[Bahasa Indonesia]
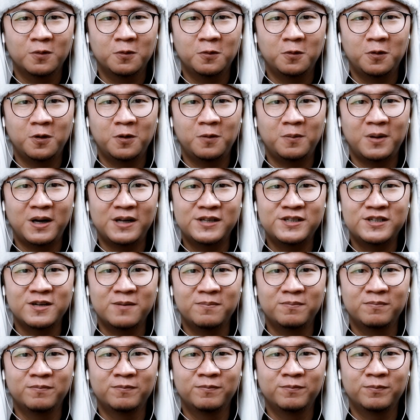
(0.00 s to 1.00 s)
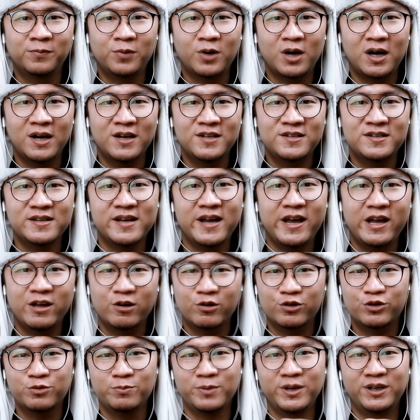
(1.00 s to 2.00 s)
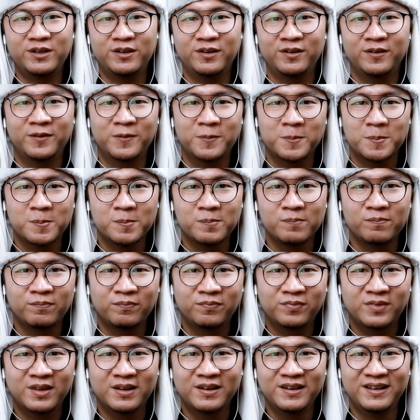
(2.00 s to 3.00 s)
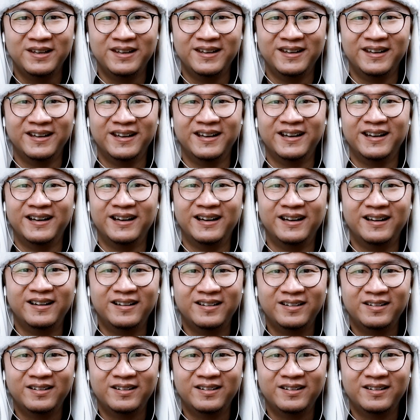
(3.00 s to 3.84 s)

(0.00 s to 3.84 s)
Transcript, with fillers: Wow, macam vokalisnya Aerosmith. Iya.